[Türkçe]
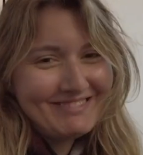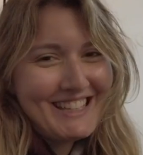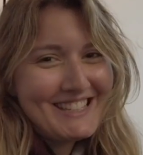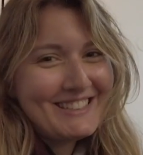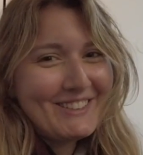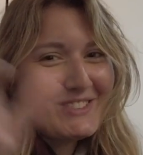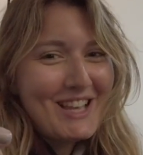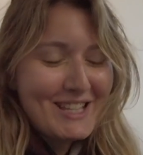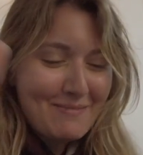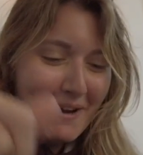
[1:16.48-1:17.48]
Kesinlikle
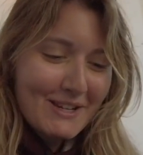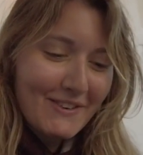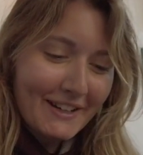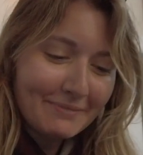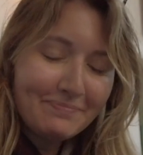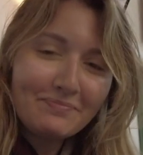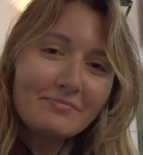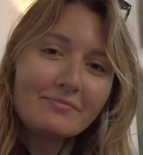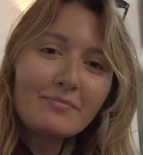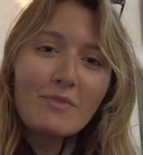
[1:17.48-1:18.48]
güzel sipariş verdim.
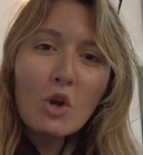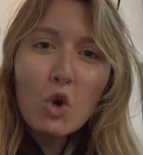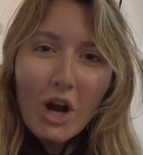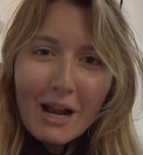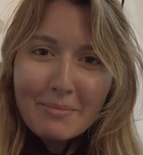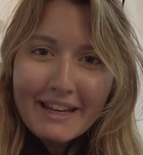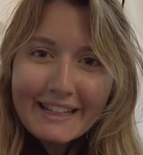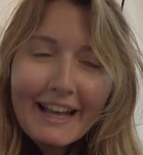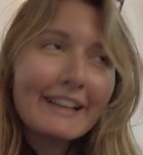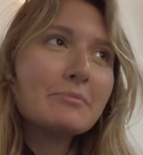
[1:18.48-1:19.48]
Lokal bir
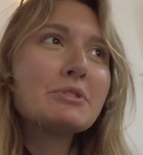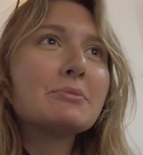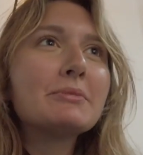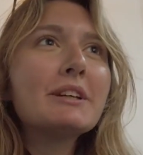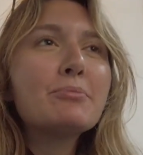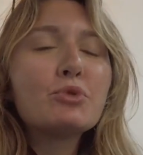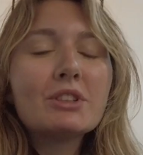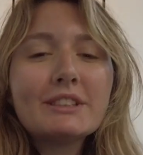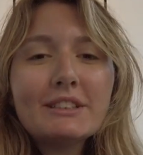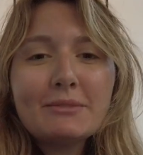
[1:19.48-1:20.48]
yere geldim şimdi.
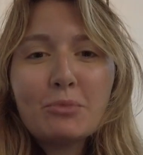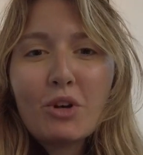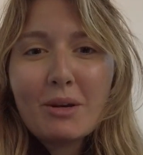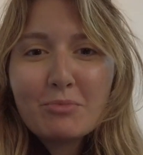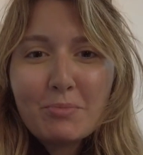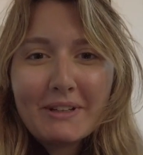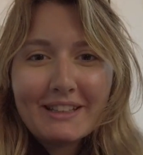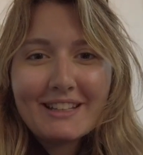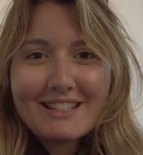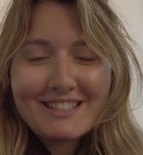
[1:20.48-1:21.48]
Bunların böyle bu
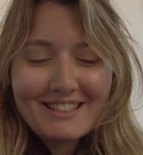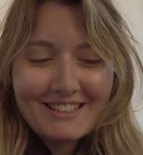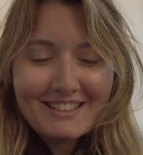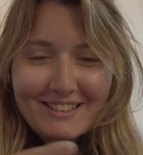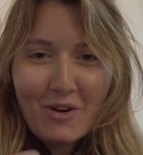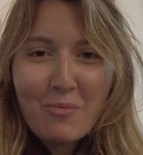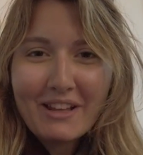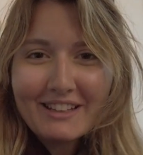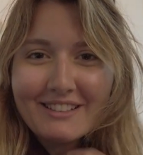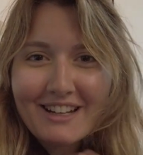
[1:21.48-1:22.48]
patatesli
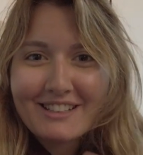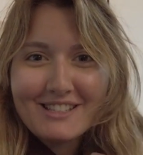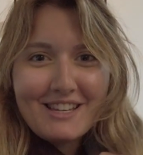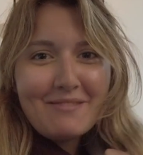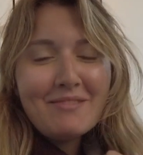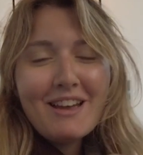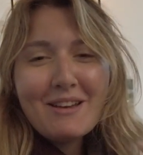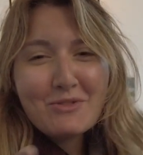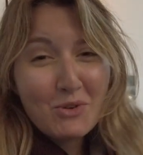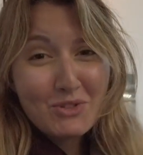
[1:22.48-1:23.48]
omletlerinden yiyeceğim
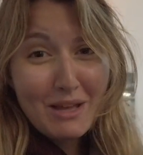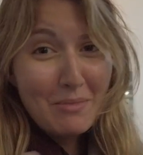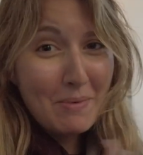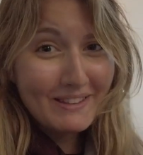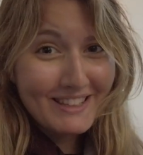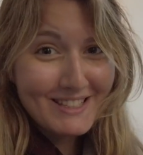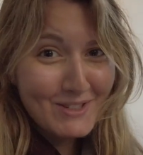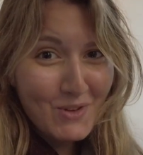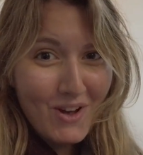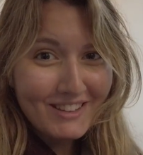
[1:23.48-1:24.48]
güzel bir
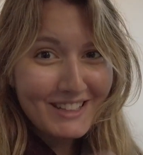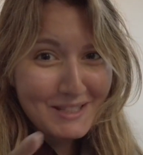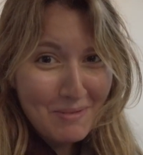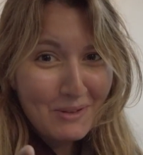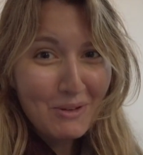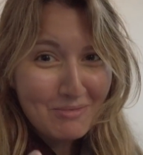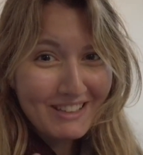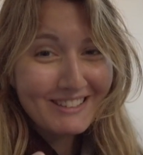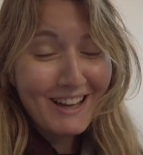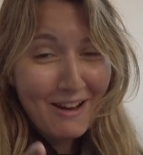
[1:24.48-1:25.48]
patatesli soğanlı İspanyol
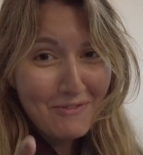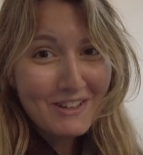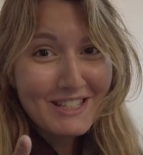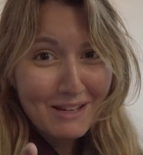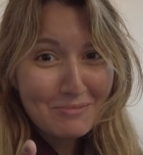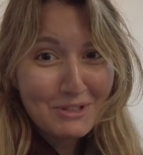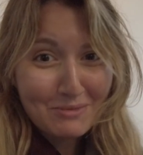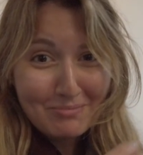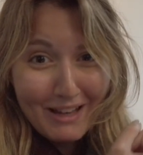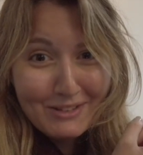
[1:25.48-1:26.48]
omleti tarifi
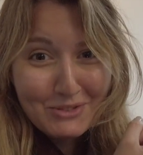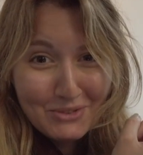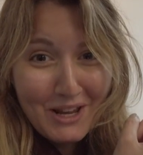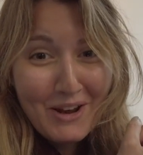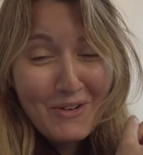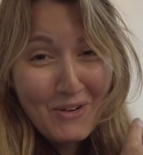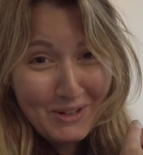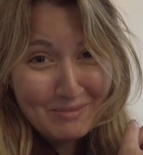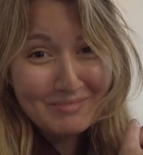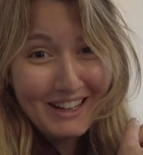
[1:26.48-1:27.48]
çekmiştim ben. Şuraya
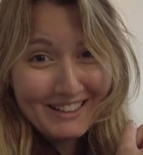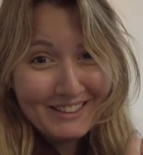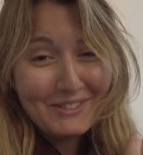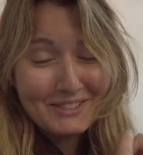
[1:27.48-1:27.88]
koyayım bari.